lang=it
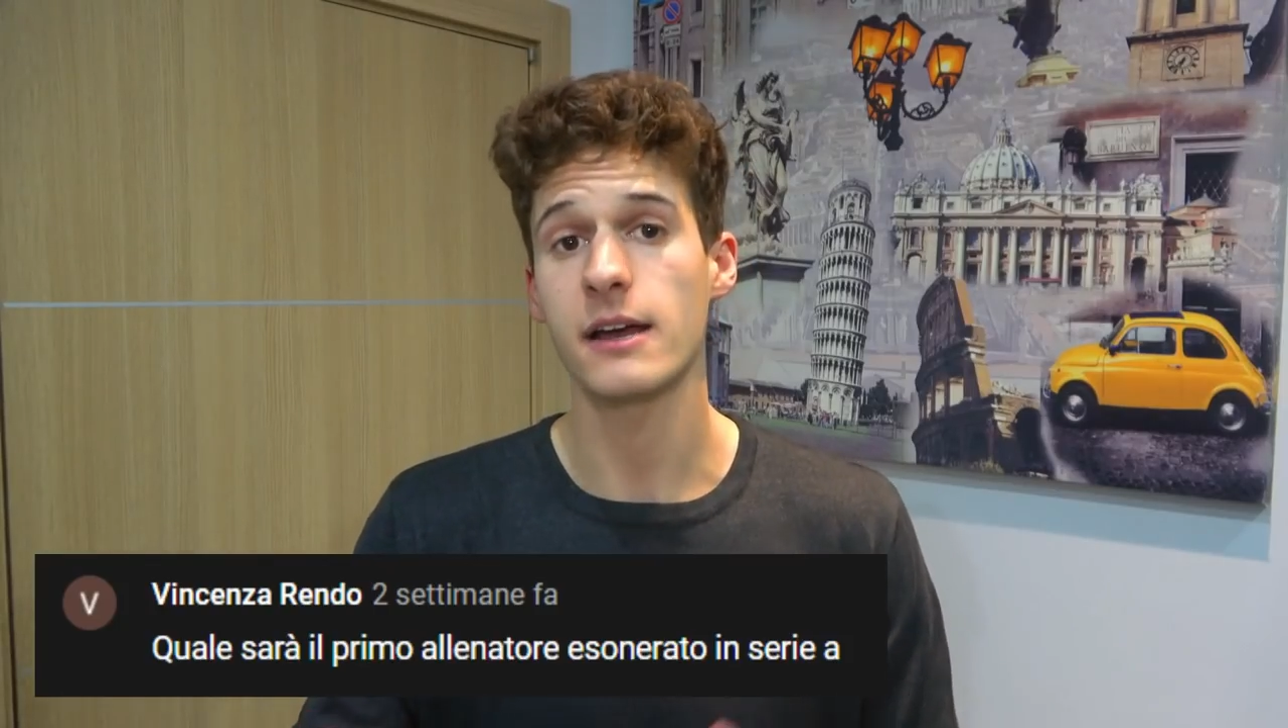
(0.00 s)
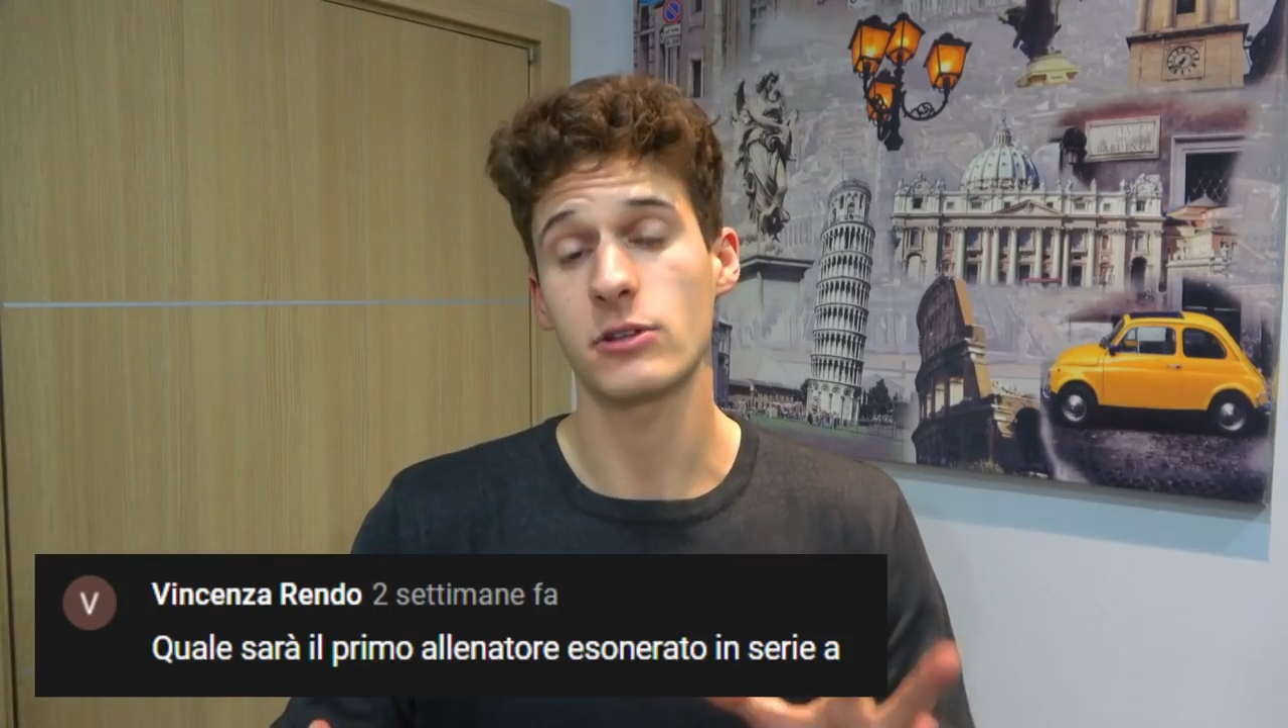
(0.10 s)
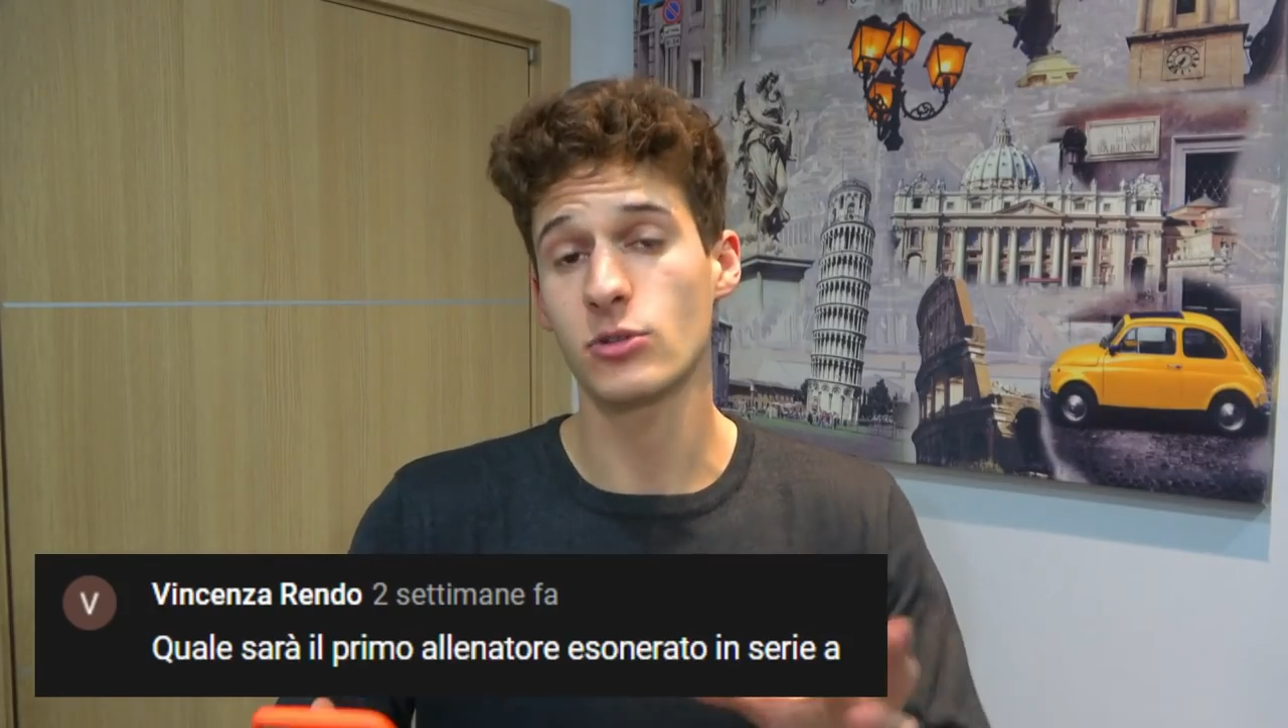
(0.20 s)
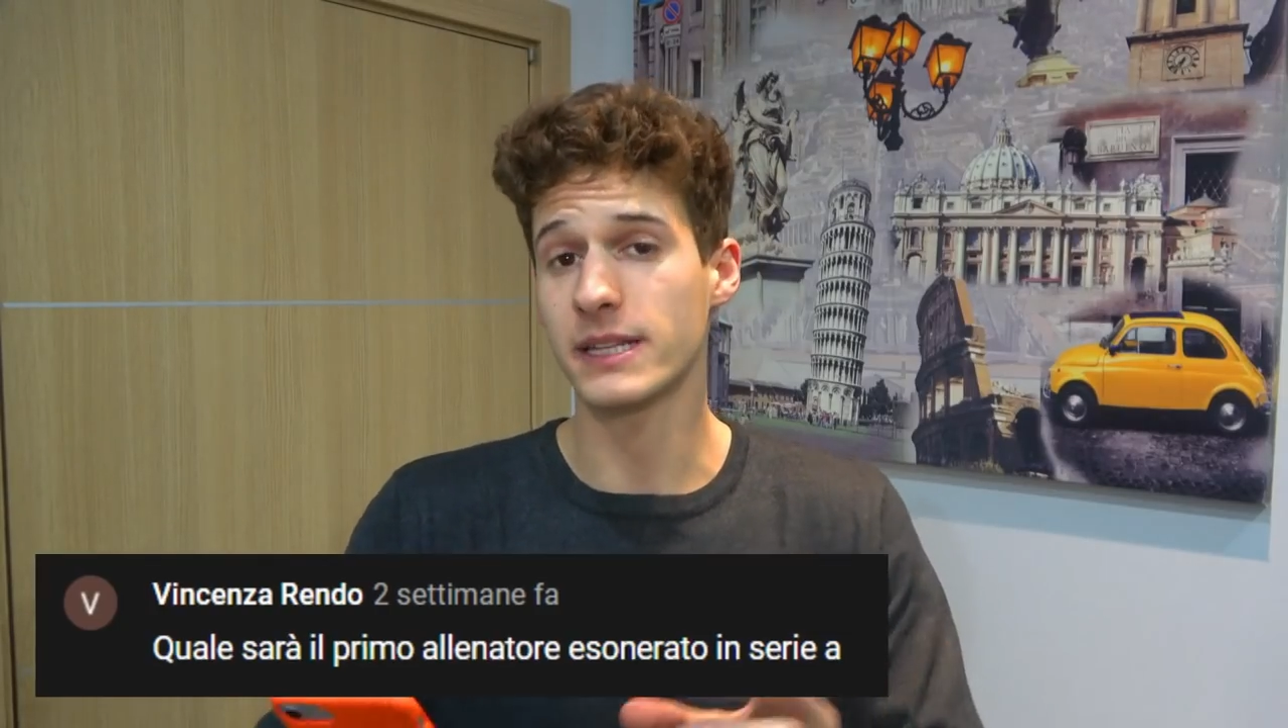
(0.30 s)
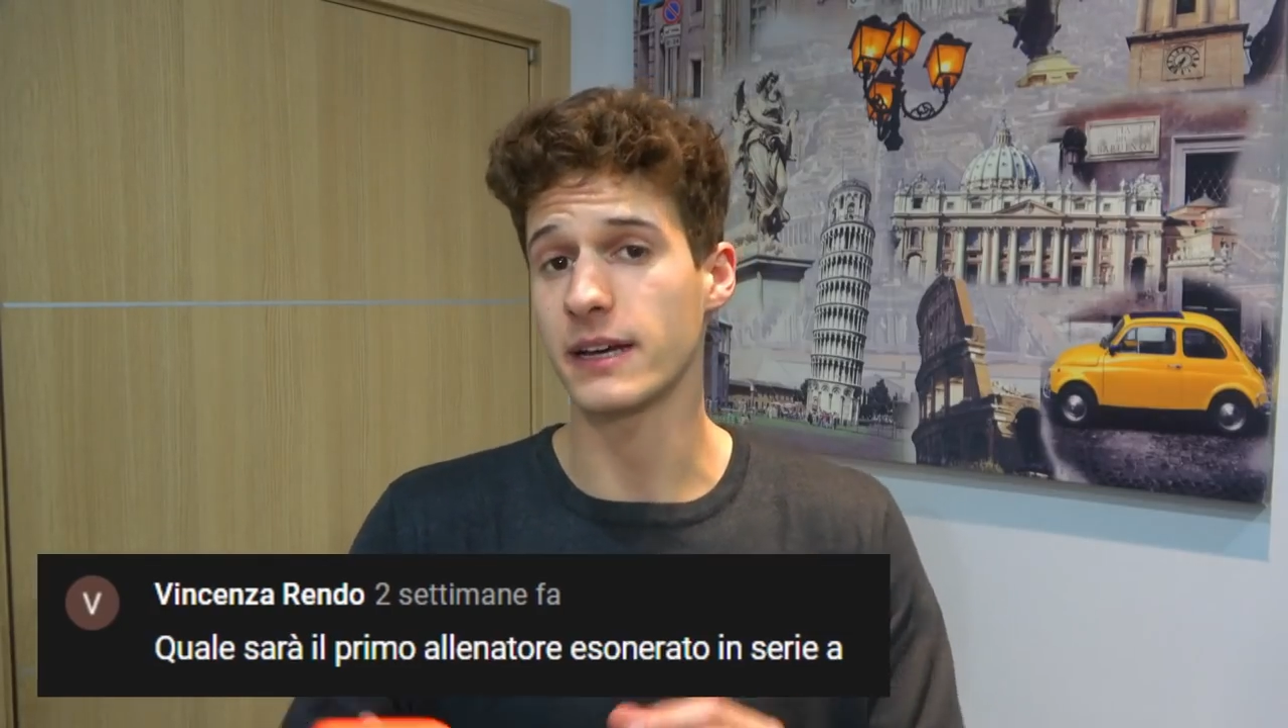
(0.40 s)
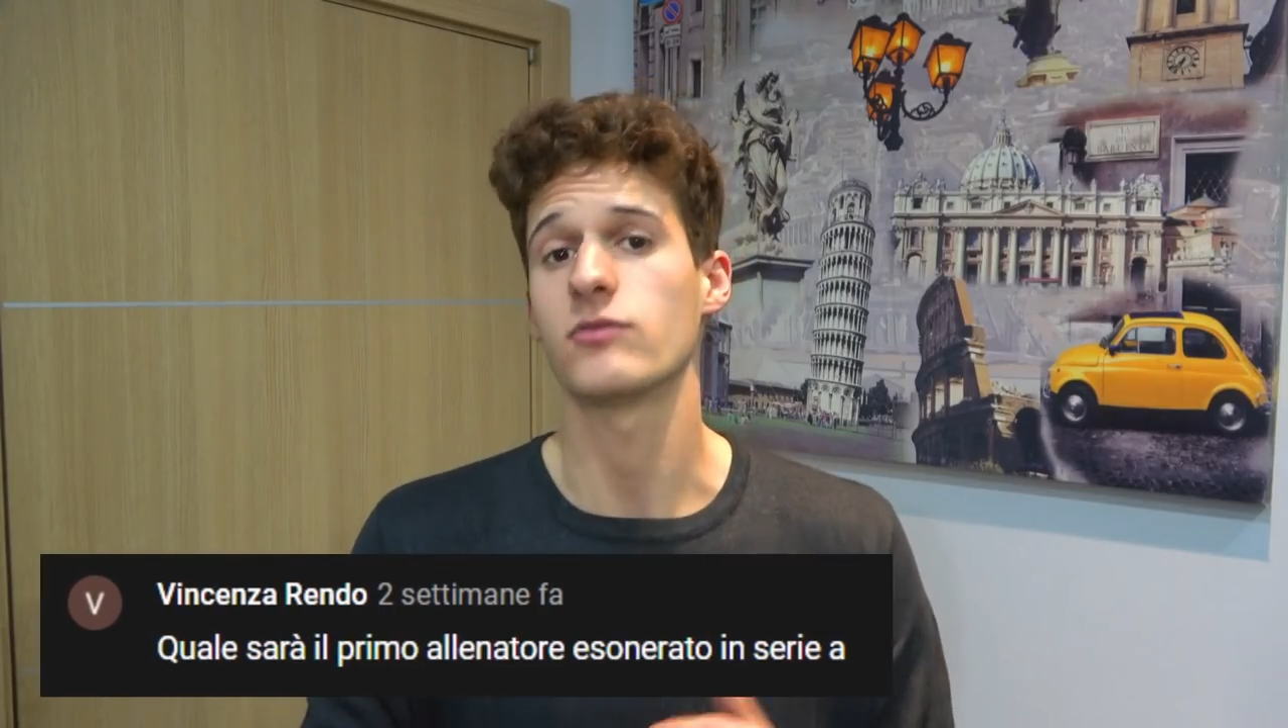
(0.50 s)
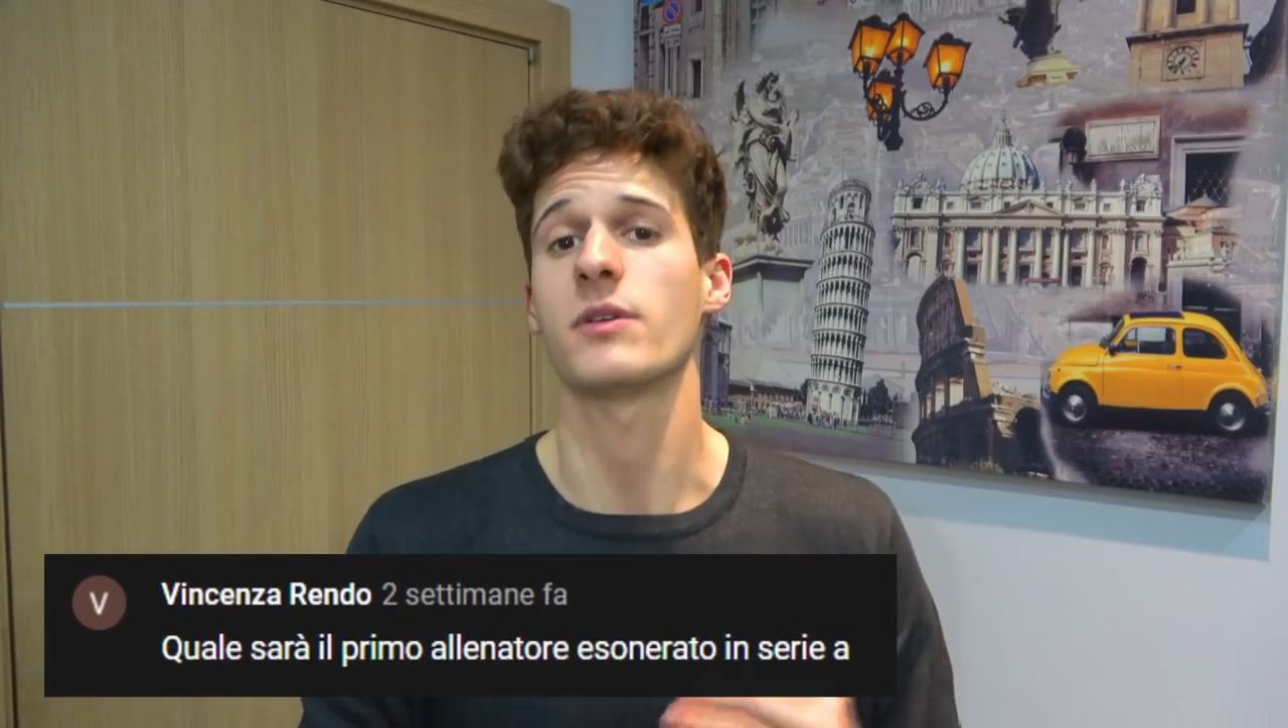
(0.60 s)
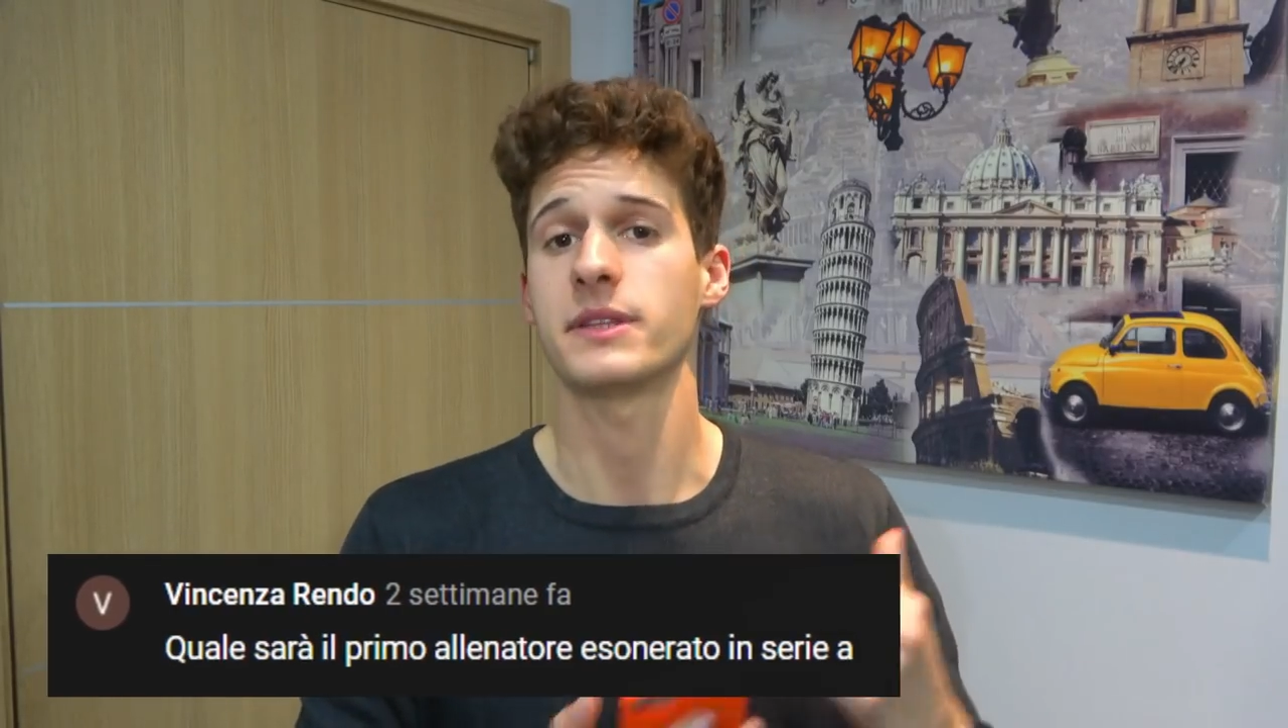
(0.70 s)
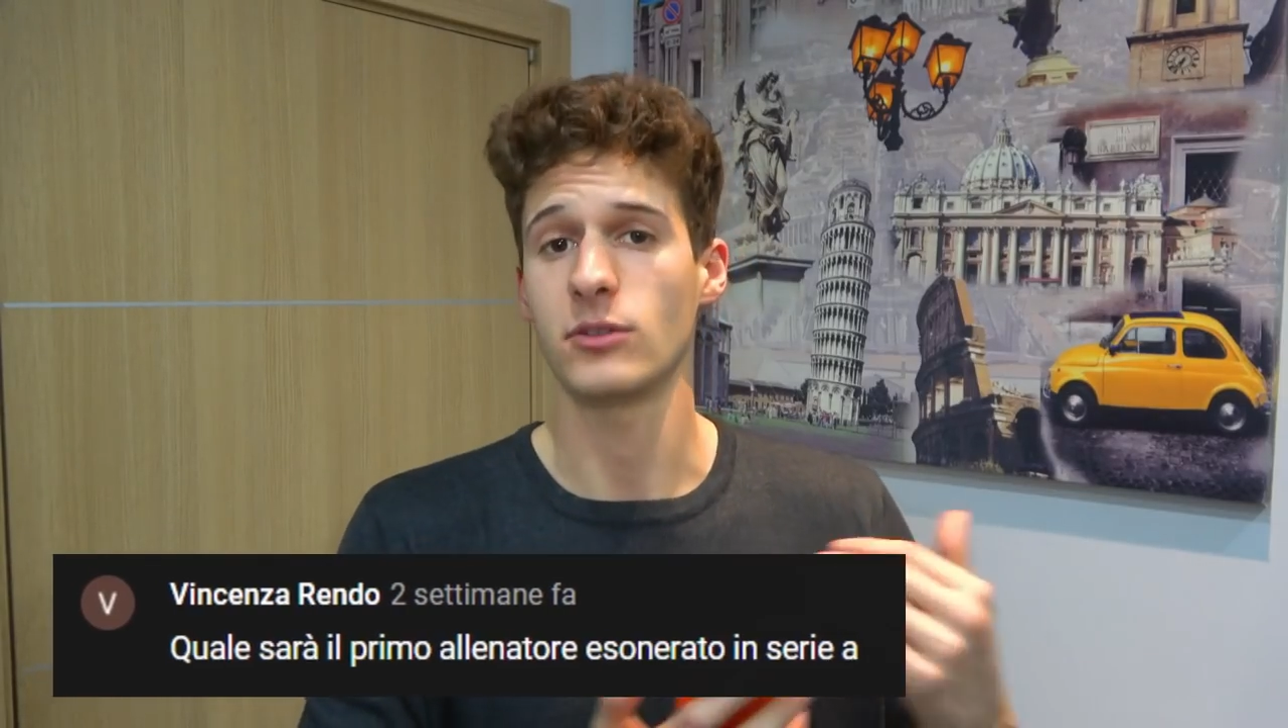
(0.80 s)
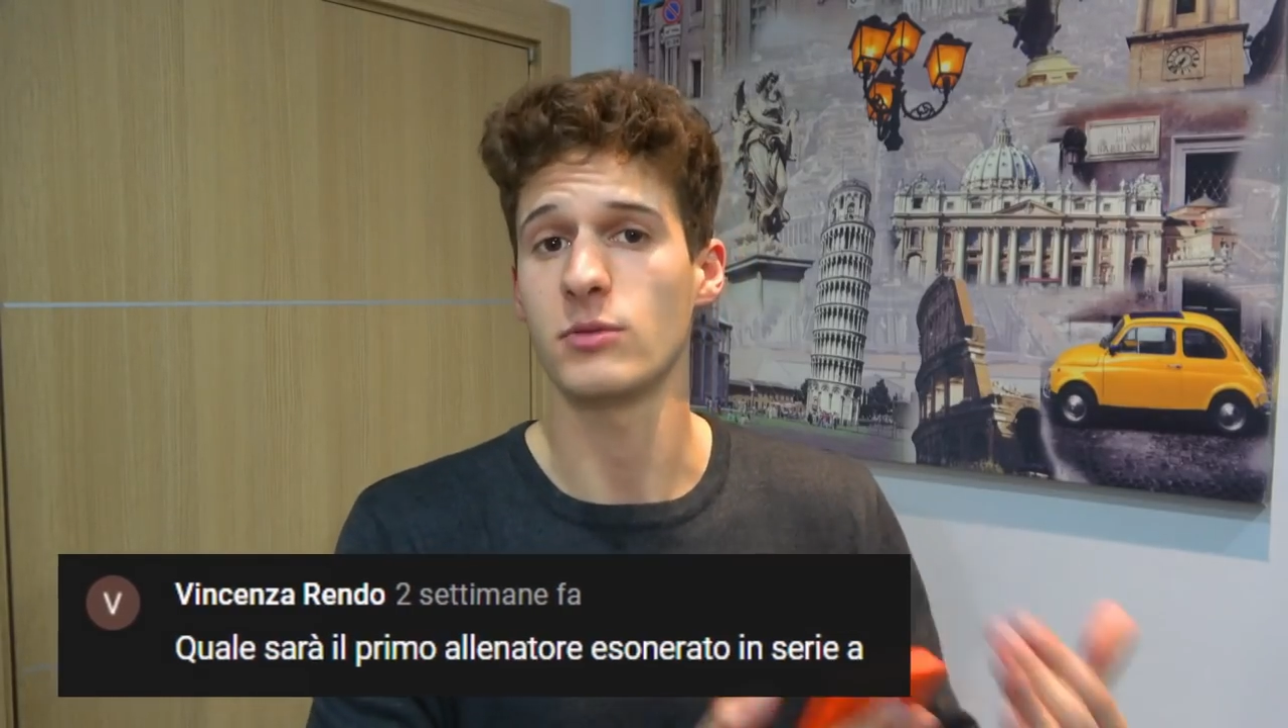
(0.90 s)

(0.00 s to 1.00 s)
È una domanda che ovviamente